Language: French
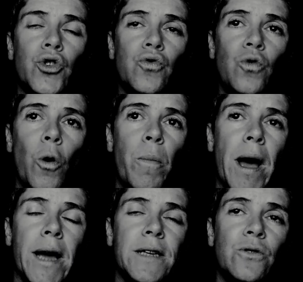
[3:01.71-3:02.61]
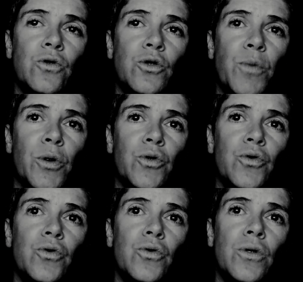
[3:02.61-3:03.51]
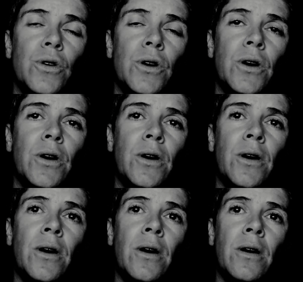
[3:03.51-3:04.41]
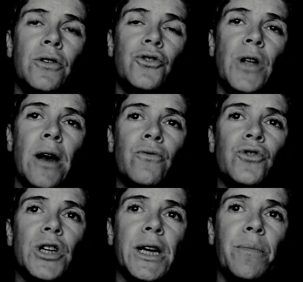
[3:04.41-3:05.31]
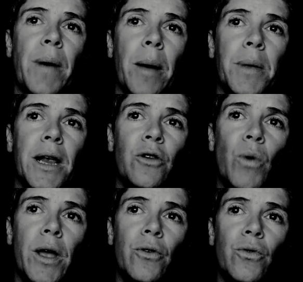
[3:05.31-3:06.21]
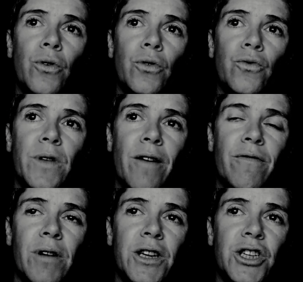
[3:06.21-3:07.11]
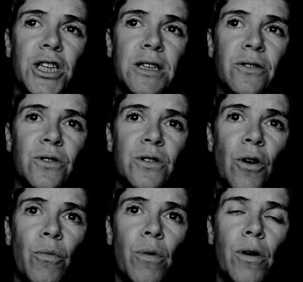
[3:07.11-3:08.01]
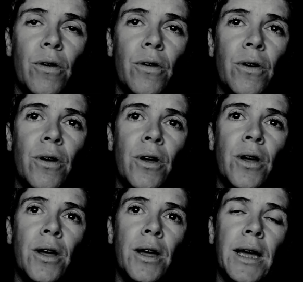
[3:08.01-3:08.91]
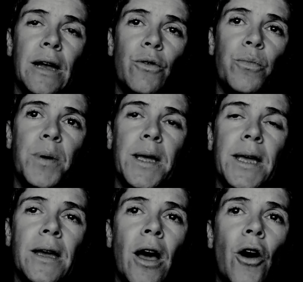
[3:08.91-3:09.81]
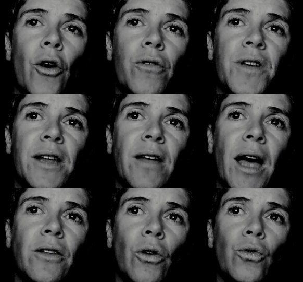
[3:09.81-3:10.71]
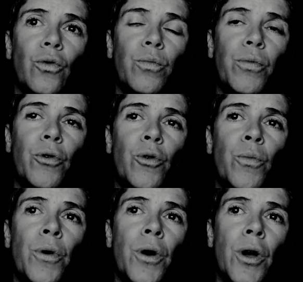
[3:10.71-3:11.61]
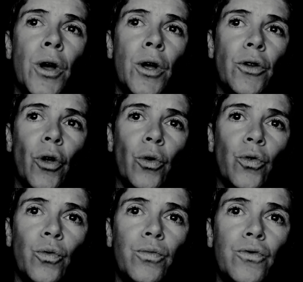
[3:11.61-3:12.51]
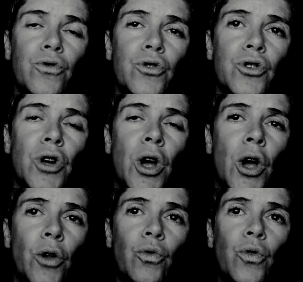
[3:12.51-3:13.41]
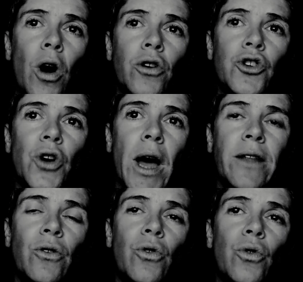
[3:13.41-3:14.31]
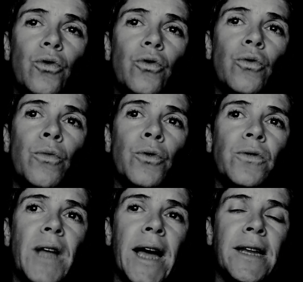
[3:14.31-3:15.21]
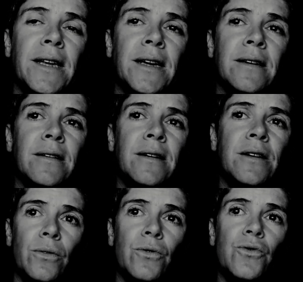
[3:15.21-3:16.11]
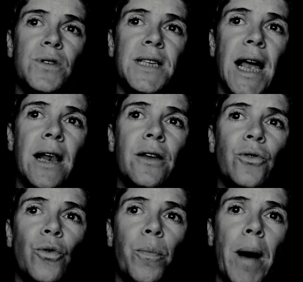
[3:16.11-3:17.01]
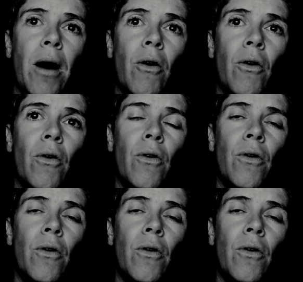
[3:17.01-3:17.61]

jour, paraît suspendu. Je t'allongerai parmi les noyaux que nous avons léchés ensemble, et le pays reviendra dans nos paumes, dans nos bouches, nous gorgera de l'eau de nos montagnes, du sel de nos parents,